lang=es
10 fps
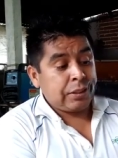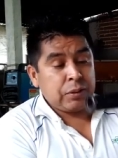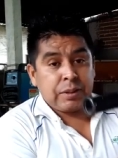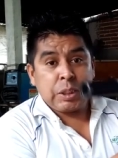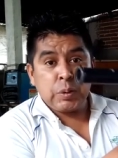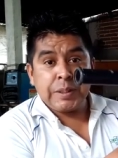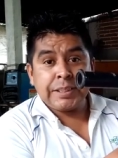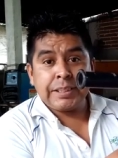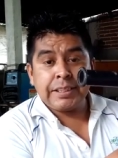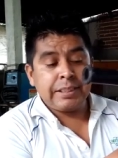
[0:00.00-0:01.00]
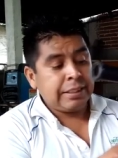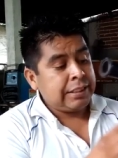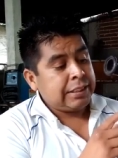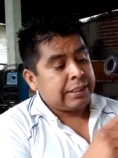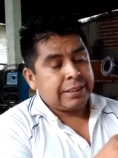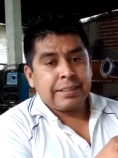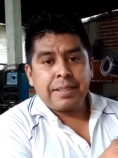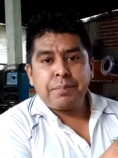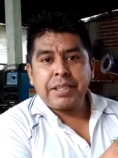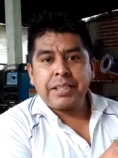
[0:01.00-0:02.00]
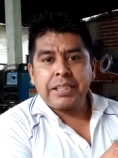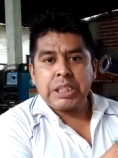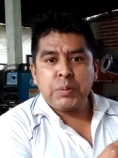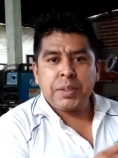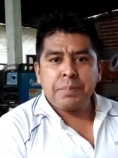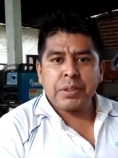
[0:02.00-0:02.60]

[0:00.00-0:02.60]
Yo tengo esta que es de la marca Dewalt,